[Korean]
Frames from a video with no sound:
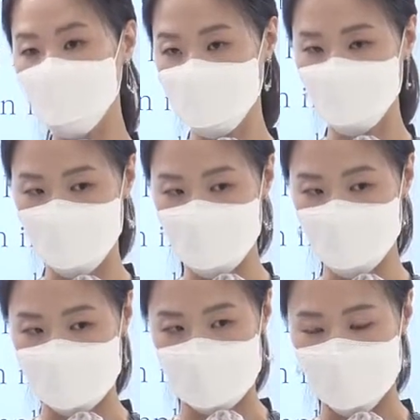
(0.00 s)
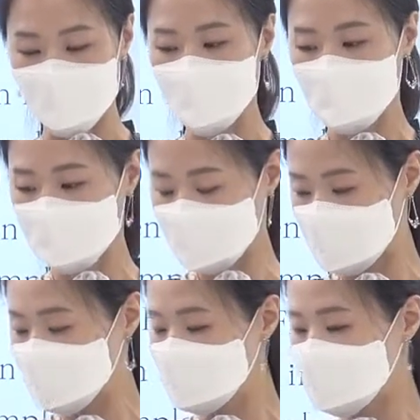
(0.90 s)
있을 수도 있습니다.
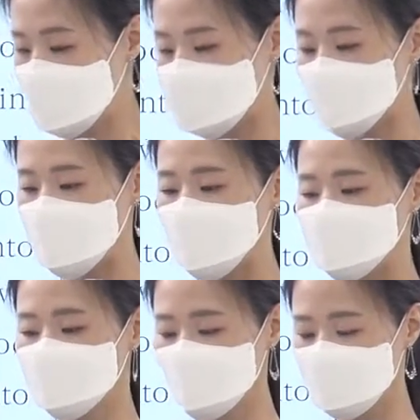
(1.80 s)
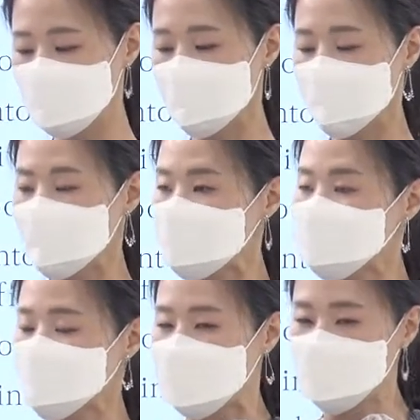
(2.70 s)
그러면
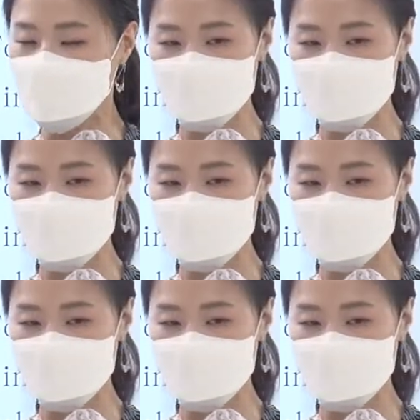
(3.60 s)
그 괄호